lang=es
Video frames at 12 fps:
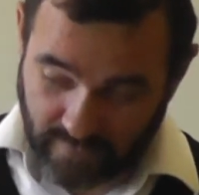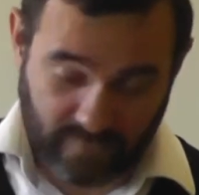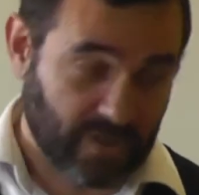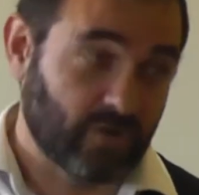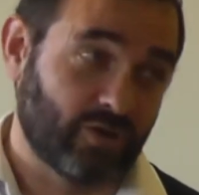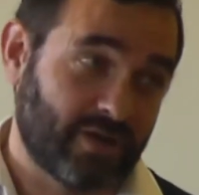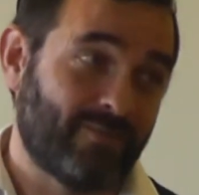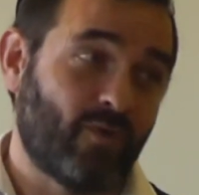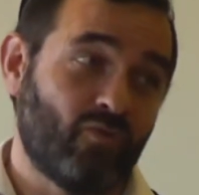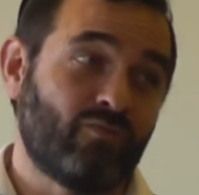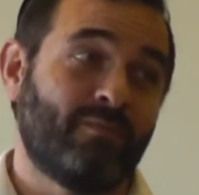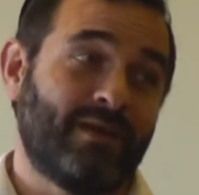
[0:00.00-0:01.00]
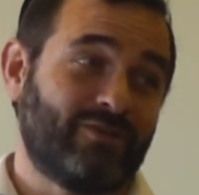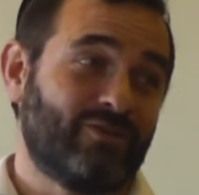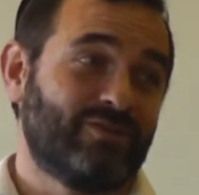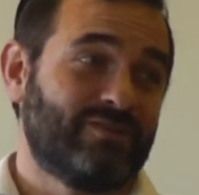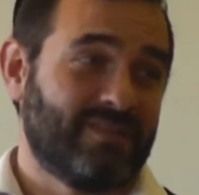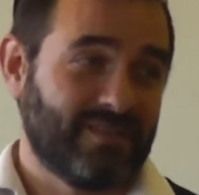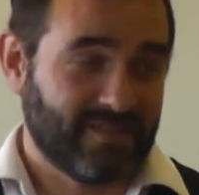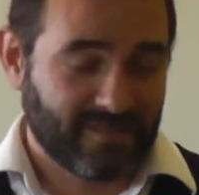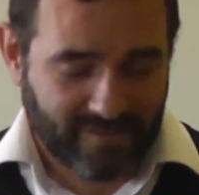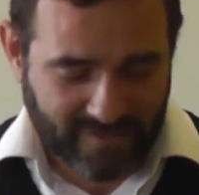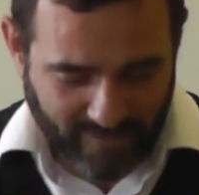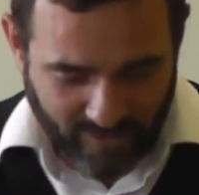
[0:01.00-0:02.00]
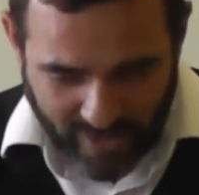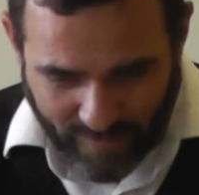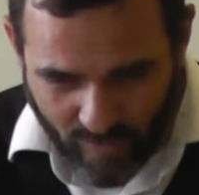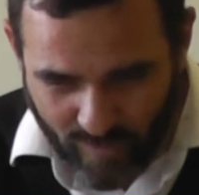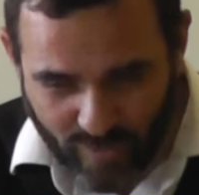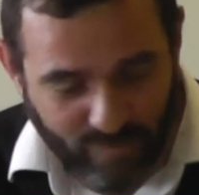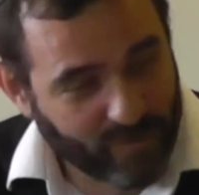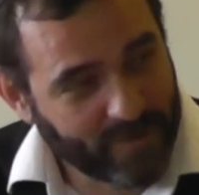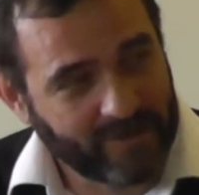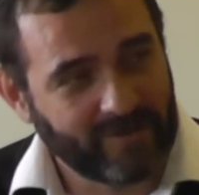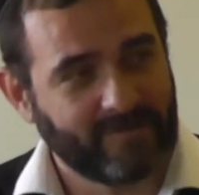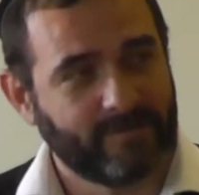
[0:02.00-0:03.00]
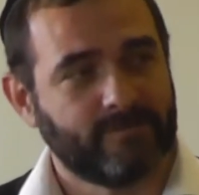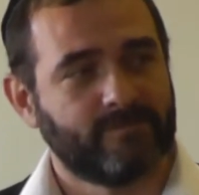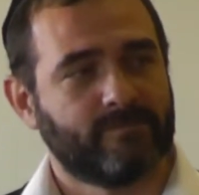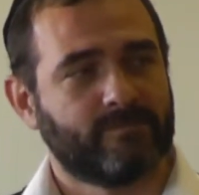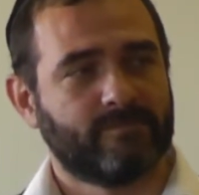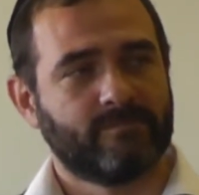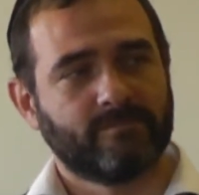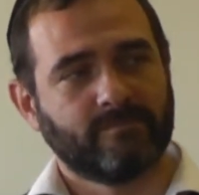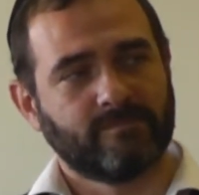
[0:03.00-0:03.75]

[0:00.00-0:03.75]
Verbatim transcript: si encontramos un momento, encontramos un, encontramos un buen momento. termina de cerrar.